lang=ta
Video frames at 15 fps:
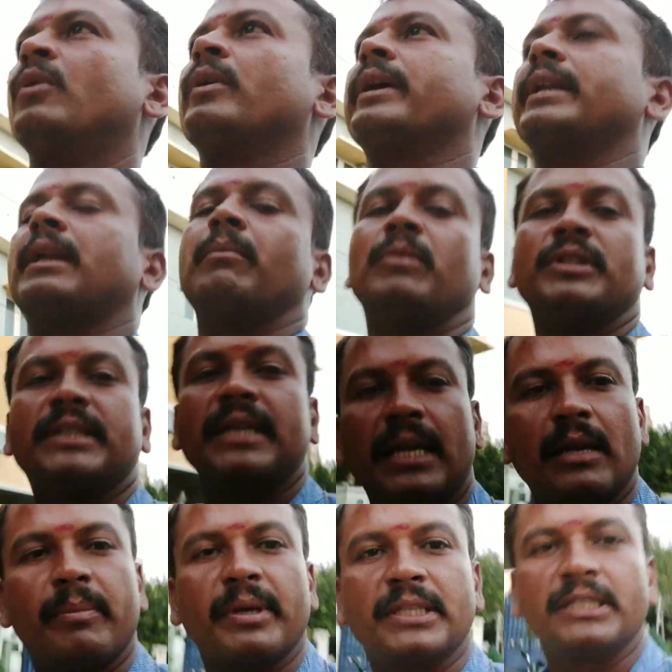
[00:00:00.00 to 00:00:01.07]
ஓகே நம்ம
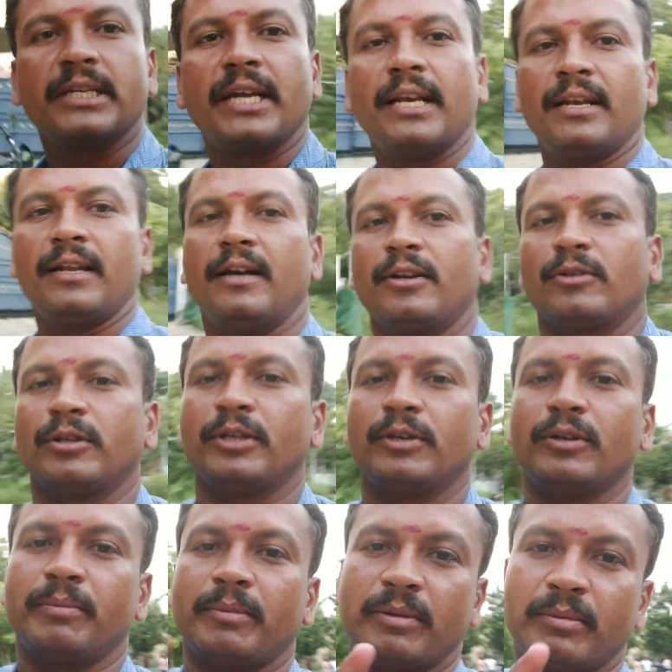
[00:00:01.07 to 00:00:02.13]
சேனலை பார்த்துட்டு எல்லாருக்கும்
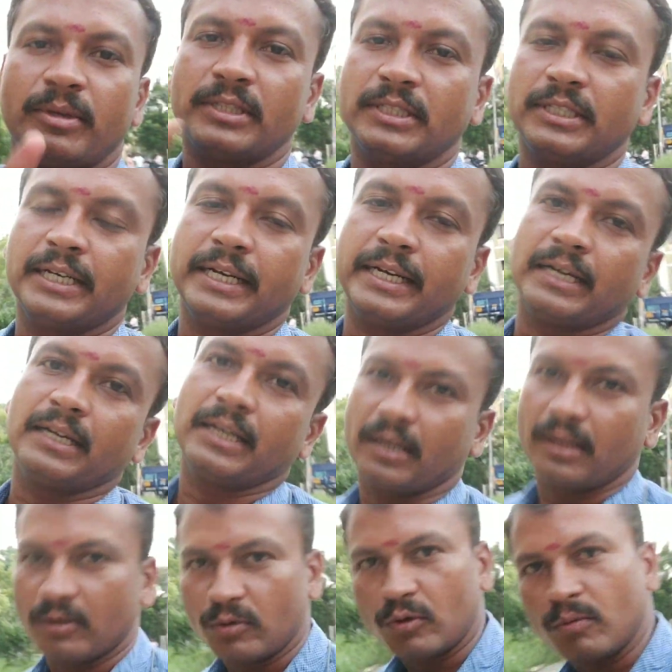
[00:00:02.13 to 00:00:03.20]
என்னுடைய மனமார்ந்த நன்றிகள்
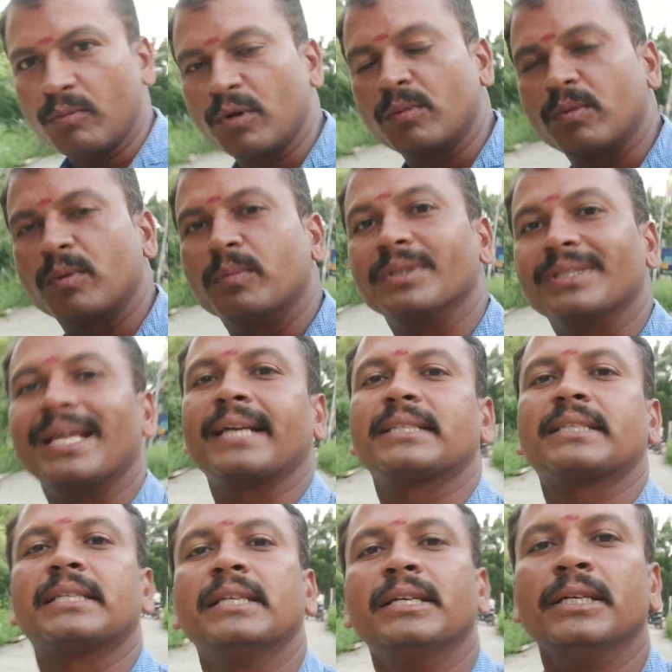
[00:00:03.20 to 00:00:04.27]
எல்லாருக்கும் ரொம்ப ரொம்ப ரொம்ப
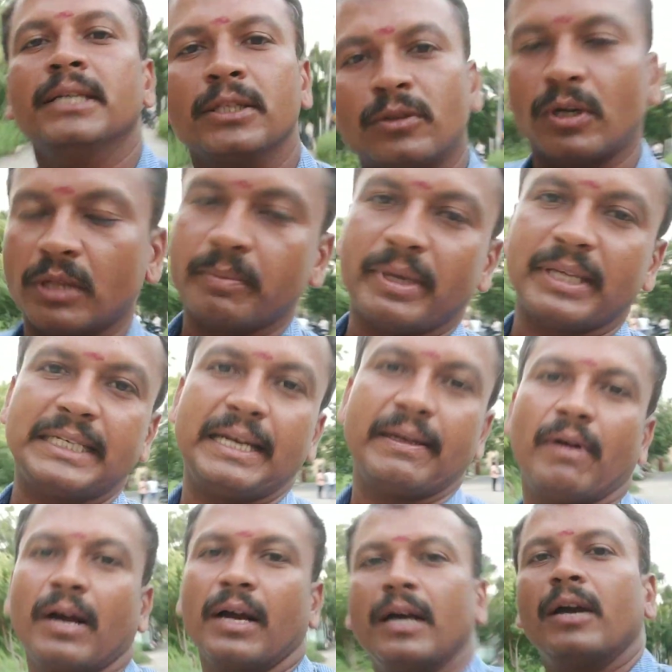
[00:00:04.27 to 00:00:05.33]
தேங்க்ஸ் தொடர்ந்து பார்த்துட்டே
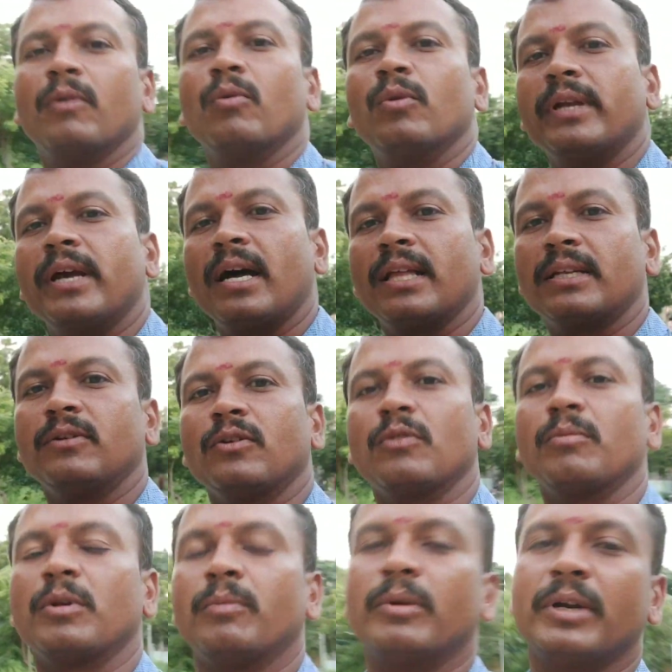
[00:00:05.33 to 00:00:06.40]
வாங்க உங்களுடைய ஆதரவு
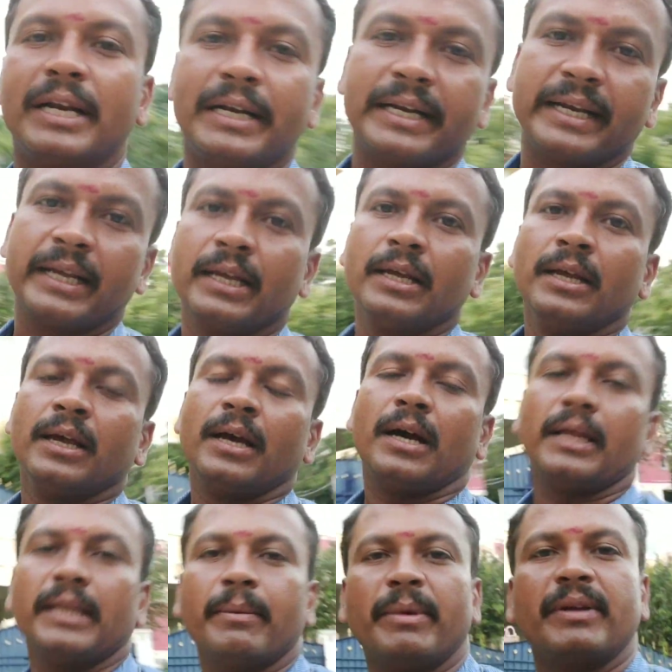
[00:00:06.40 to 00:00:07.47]
ரொம்ப ரொம்ப நன்றி
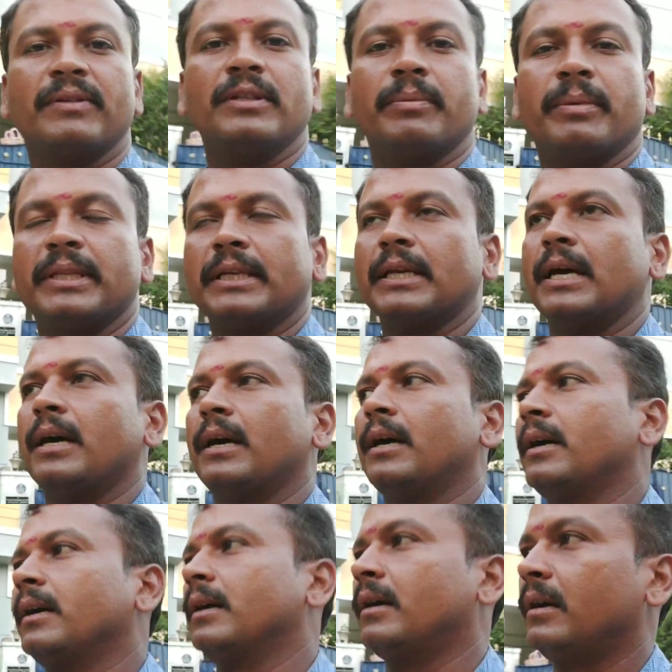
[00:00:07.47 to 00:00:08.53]
அதே மாதிரி வந்து பார்த்திங்கன்னா
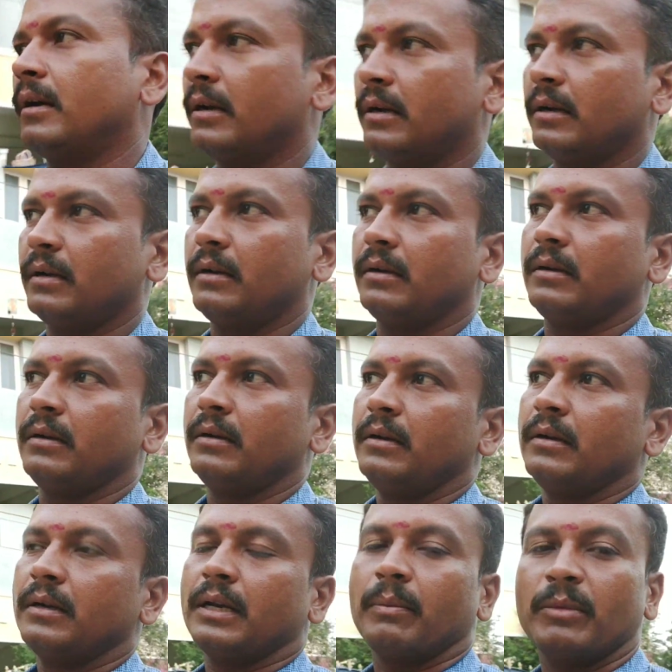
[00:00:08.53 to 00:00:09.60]

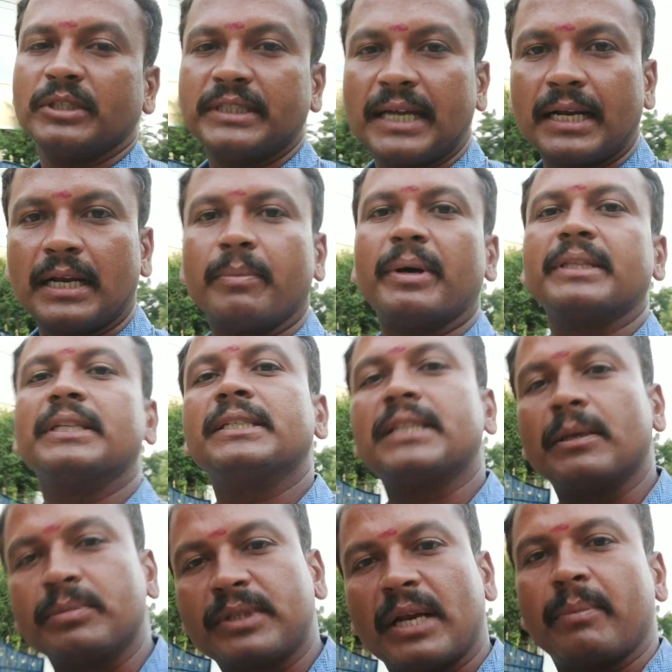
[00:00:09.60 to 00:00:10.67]
நம்ம சேனலை பார்த்துட்டு
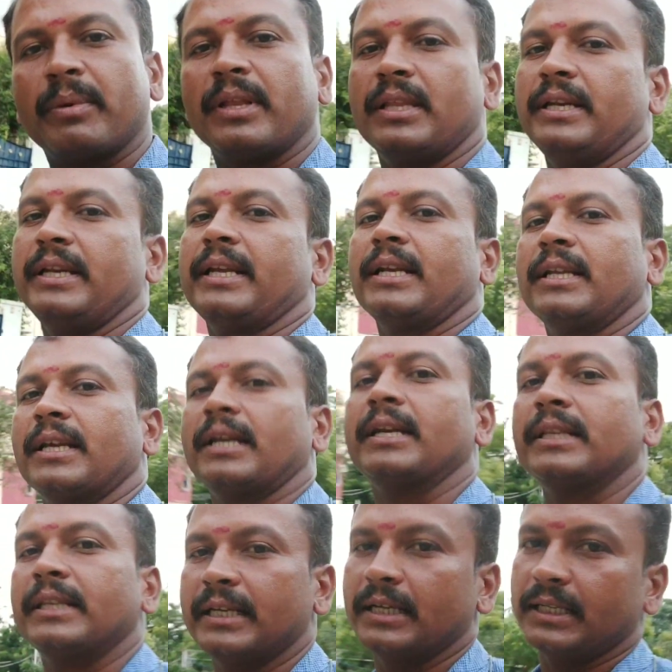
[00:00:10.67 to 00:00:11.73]
சப்ஸ்கிரைப் பண்ணாத நேர்கள் யாராக
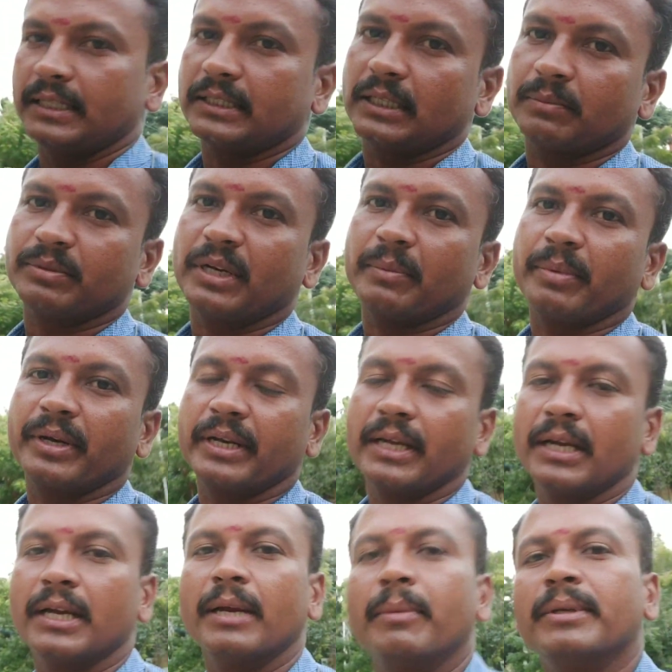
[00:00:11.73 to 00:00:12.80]
இருந்தீங்கன்னா நீங்கள் சப்ஸ்கிரைப்
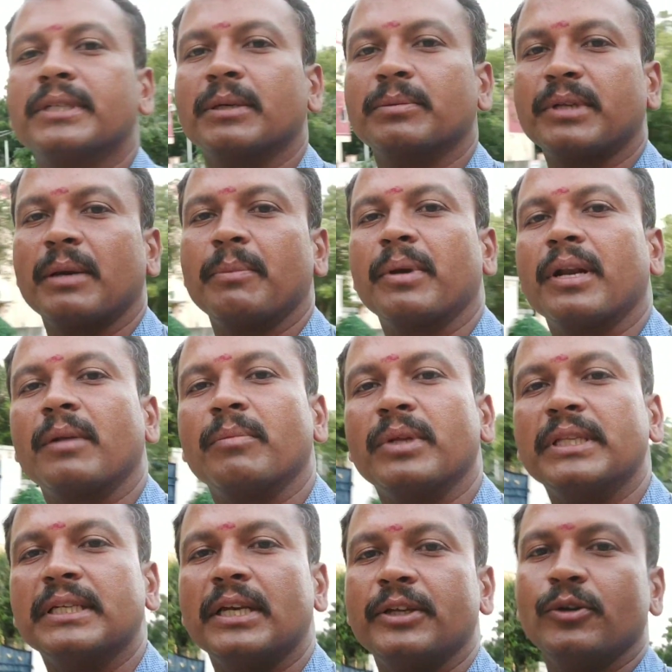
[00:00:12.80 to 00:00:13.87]
பண்ணீங்க எப்படி சப்ஸ்கிரைப் பண்ணலான்னு
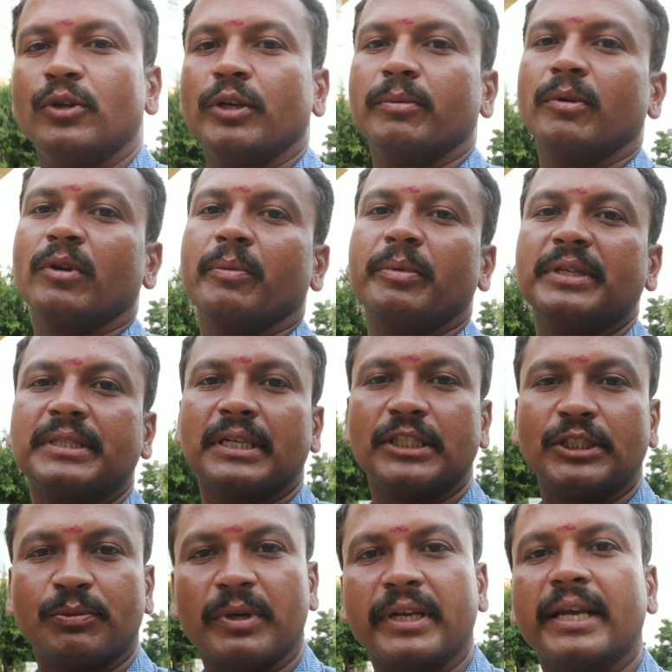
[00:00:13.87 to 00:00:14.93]
பார்த்தீங்கன்னா யூடியூப்பில் உள்ள போய்
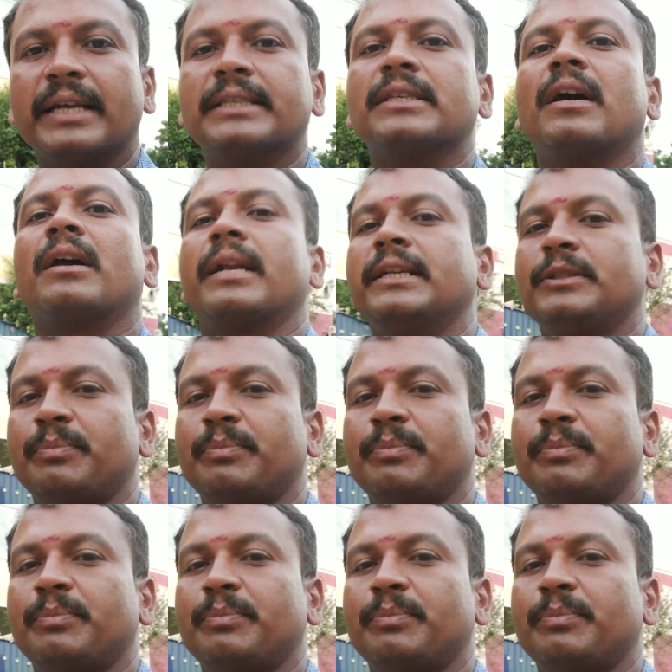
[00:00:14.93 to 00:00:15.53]
சர்ச் பண்ணுங்கள் எஸ்ஆர்ஐ